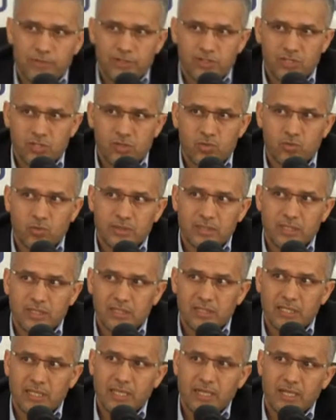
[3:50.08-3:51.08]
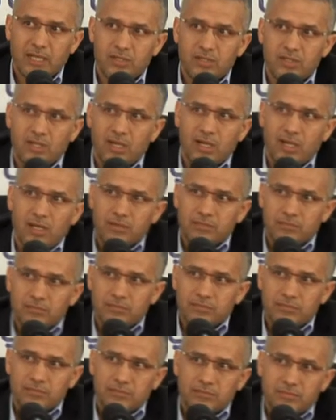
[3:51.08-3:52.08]
إنجاز وطني خرج
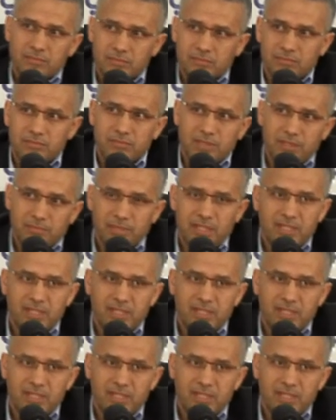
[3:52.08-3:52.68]
من